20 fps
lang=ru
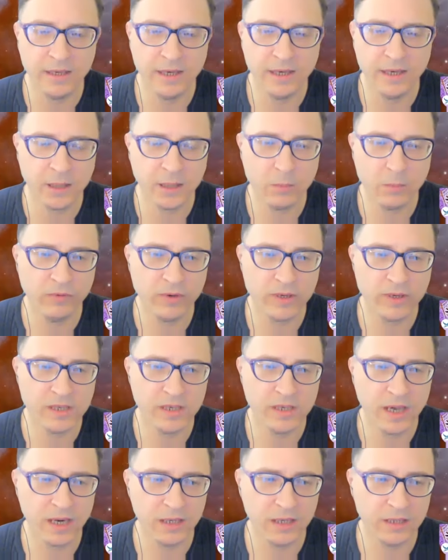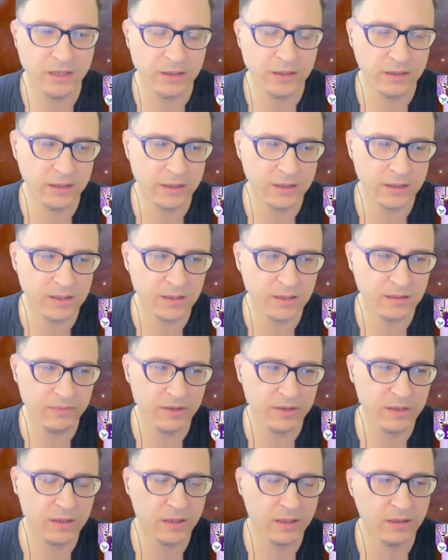с летом у вас яхтинг,
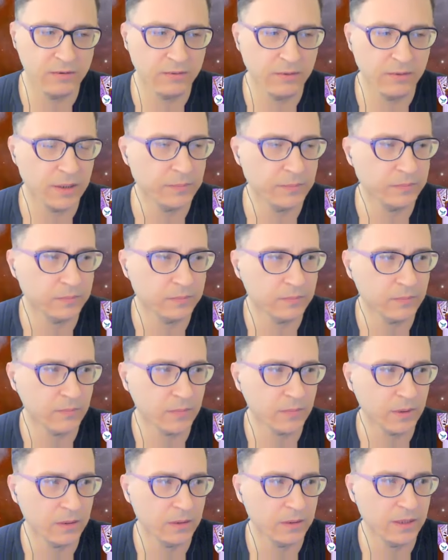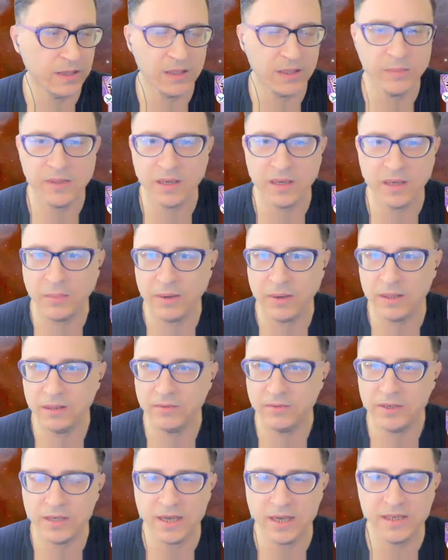соответственно, вы этим
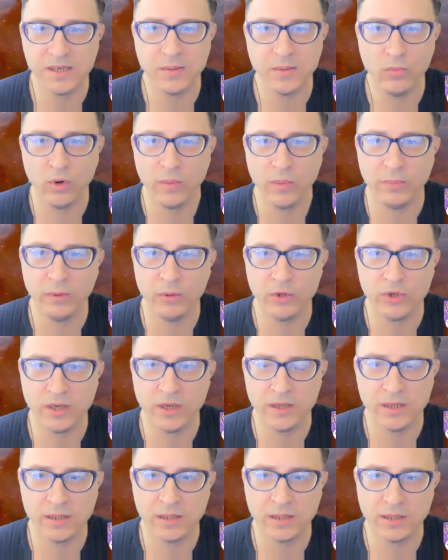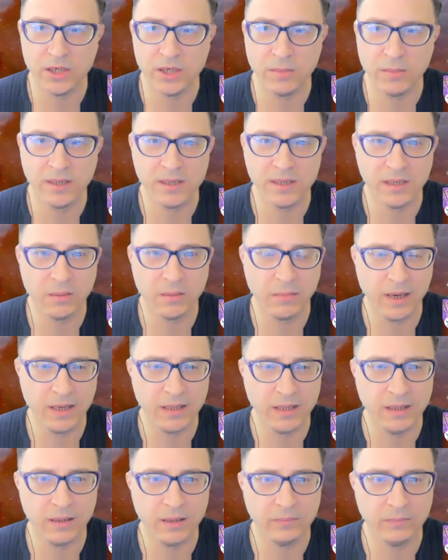зарабатываете, а зимой, получается, чем
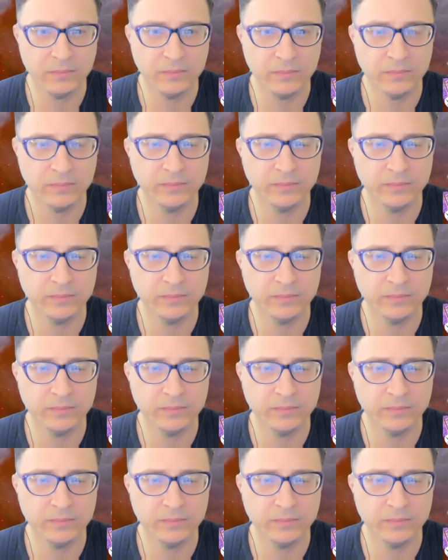мастер-майнды?